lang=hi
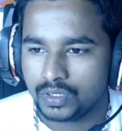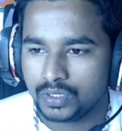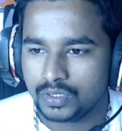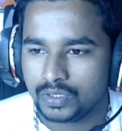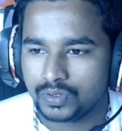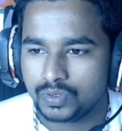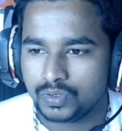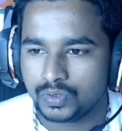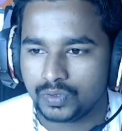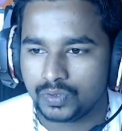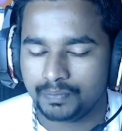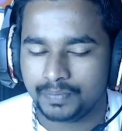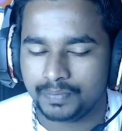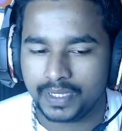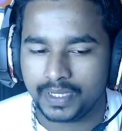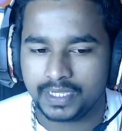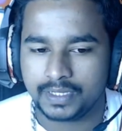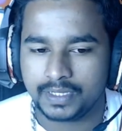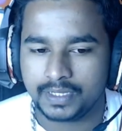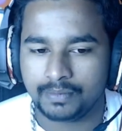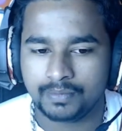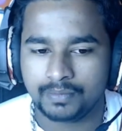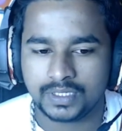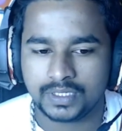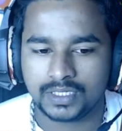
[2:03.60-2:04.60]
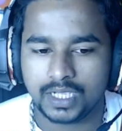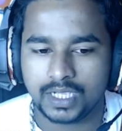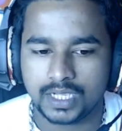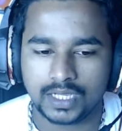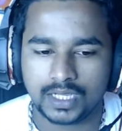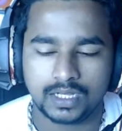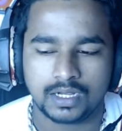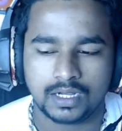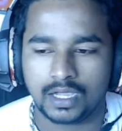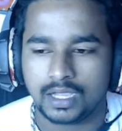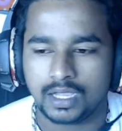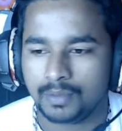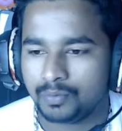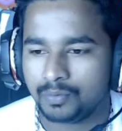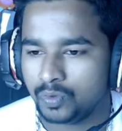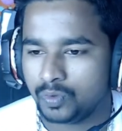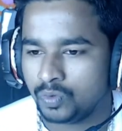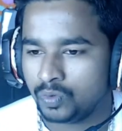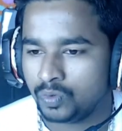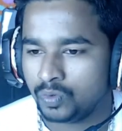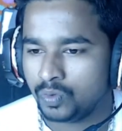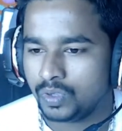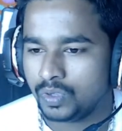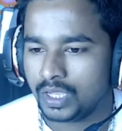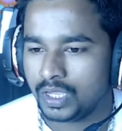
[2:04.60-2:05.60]
तो पेटीएम में जाकर आपको
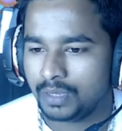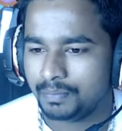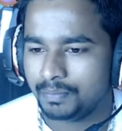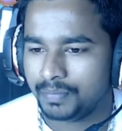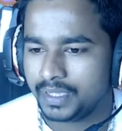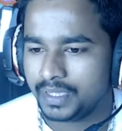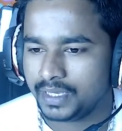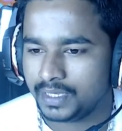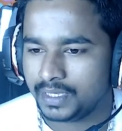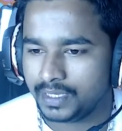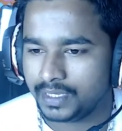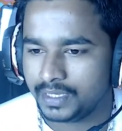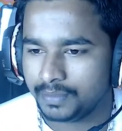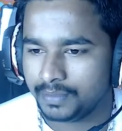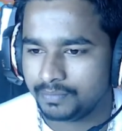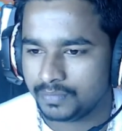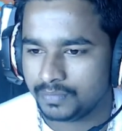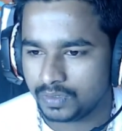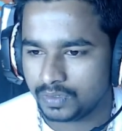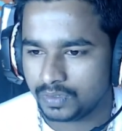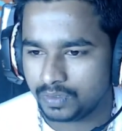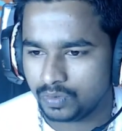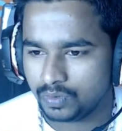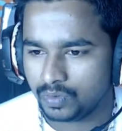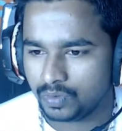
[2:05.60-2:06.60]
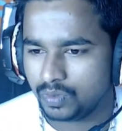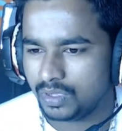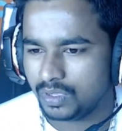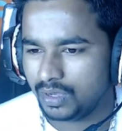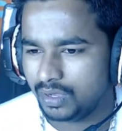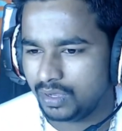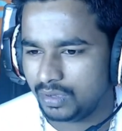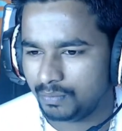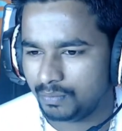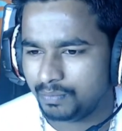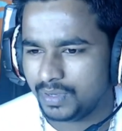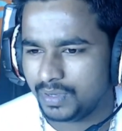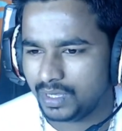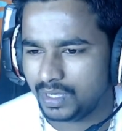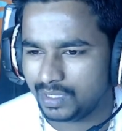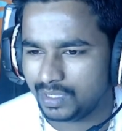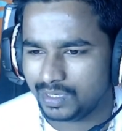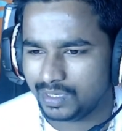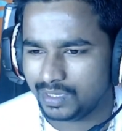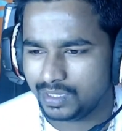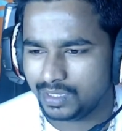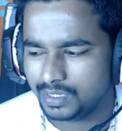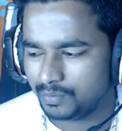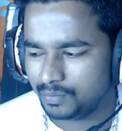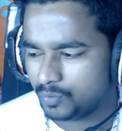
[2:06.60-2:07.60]
गूगल पे रिडीम गूगल प्ले
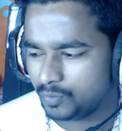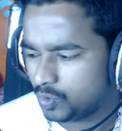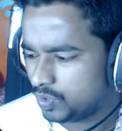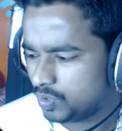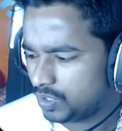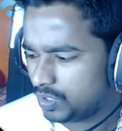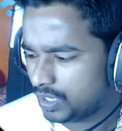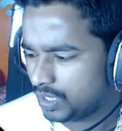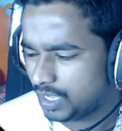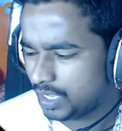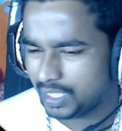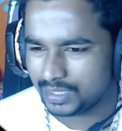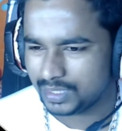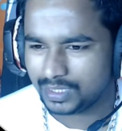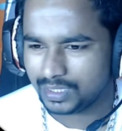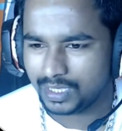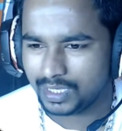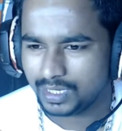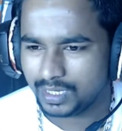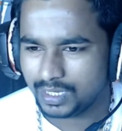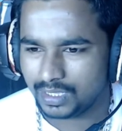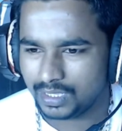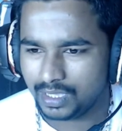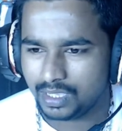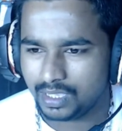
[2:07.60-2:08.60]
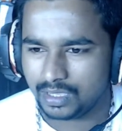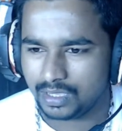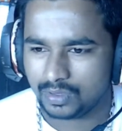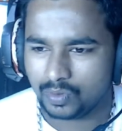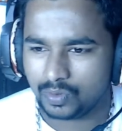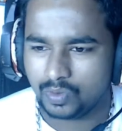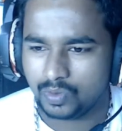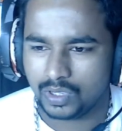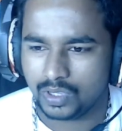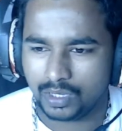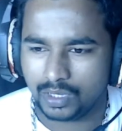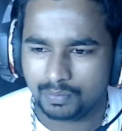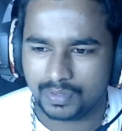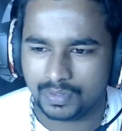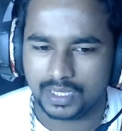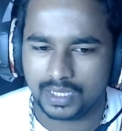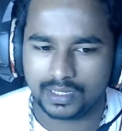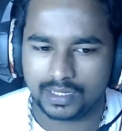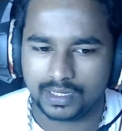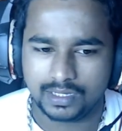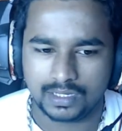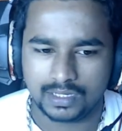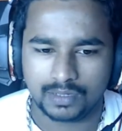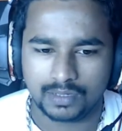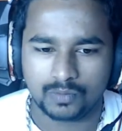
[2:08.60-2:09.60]
रिडीम कोड आता है ना क्या गूगल प्ले
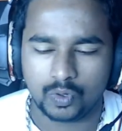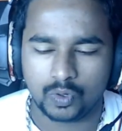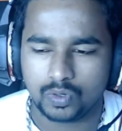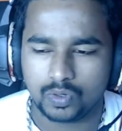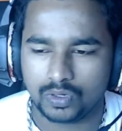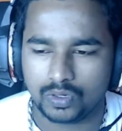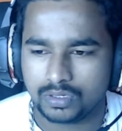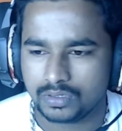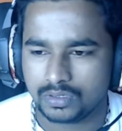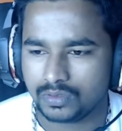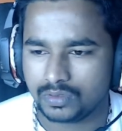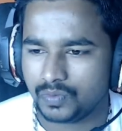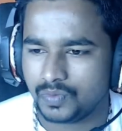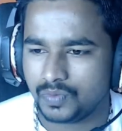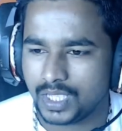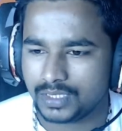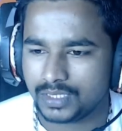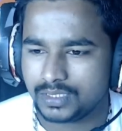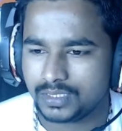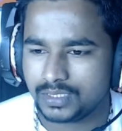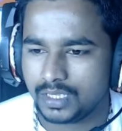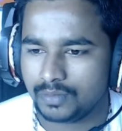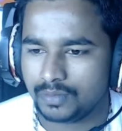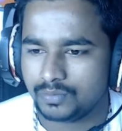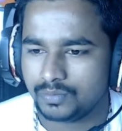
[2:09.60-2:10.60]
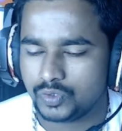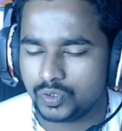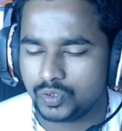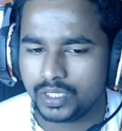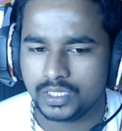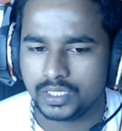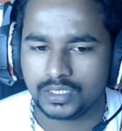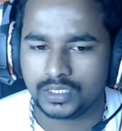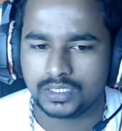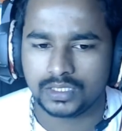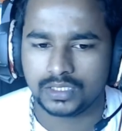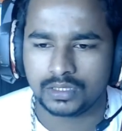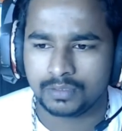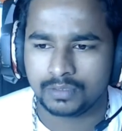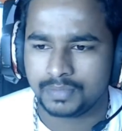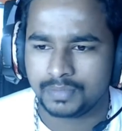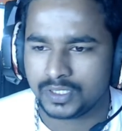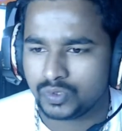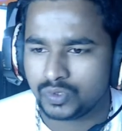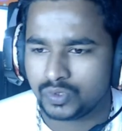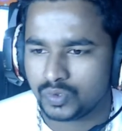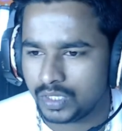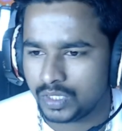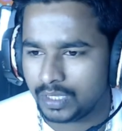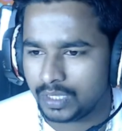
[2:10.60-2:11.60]
रिडीम कोड वहाँ से आप जो है जितने
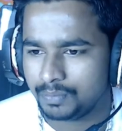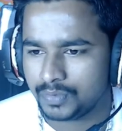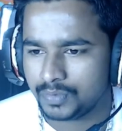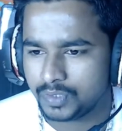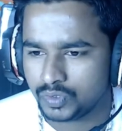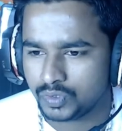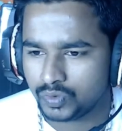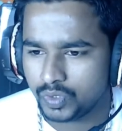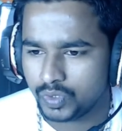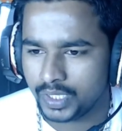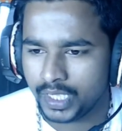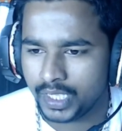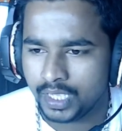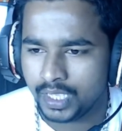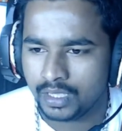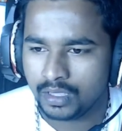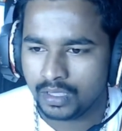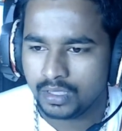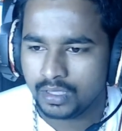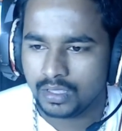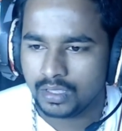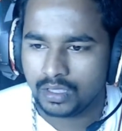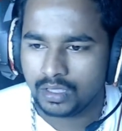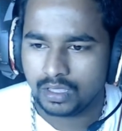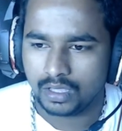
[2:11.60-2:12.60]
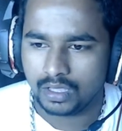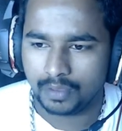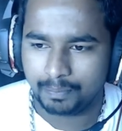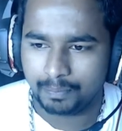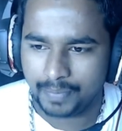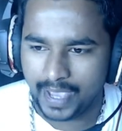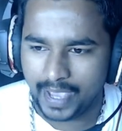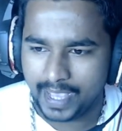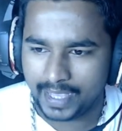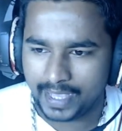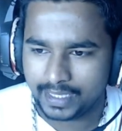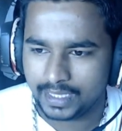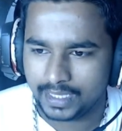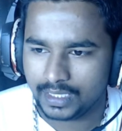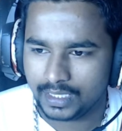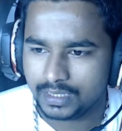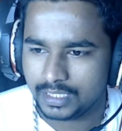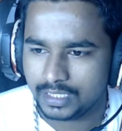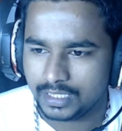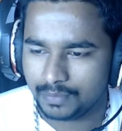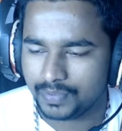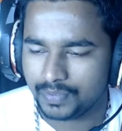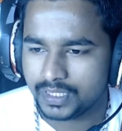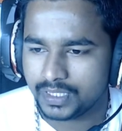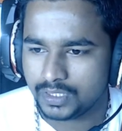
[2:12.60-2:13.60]
पैसों का आपका जो है पैक है
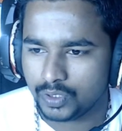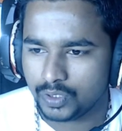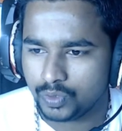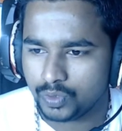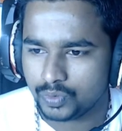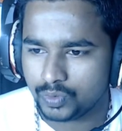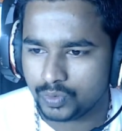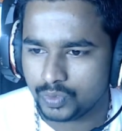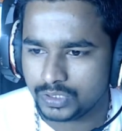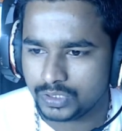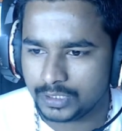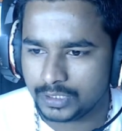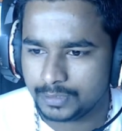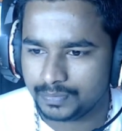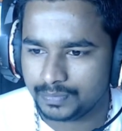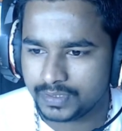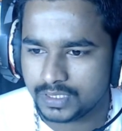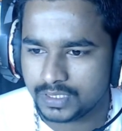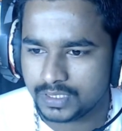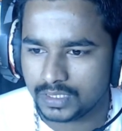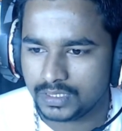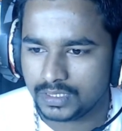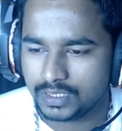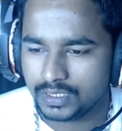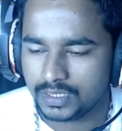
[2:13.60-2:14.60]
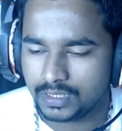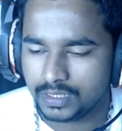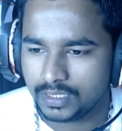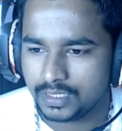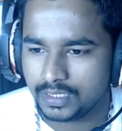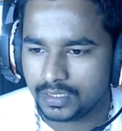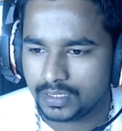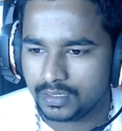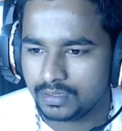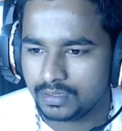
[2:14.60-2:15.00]
तीन पत्ती ऑक्ट्रो चिप्स का जितने